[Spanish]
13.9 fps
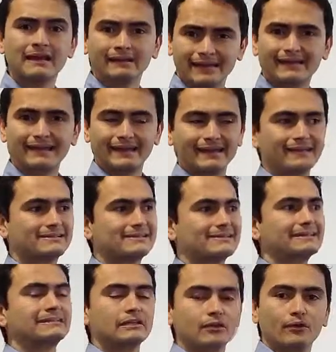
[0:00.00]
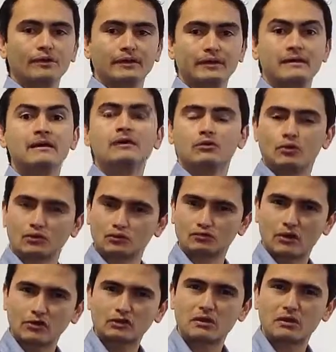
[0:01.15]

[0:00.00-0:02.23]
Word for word: que creen ese sentido de que los resultados